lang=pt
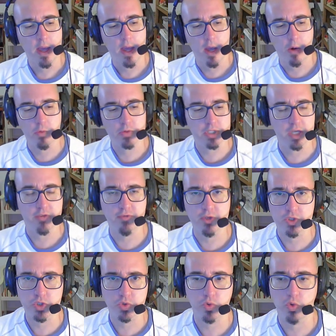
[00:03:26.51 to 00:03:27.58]
É um
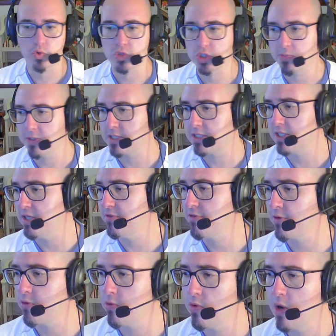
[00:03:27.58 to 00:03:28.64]
serviço outro
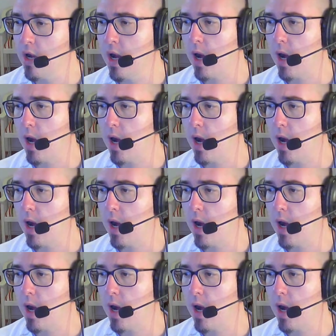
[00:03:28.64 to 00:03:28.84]
específico,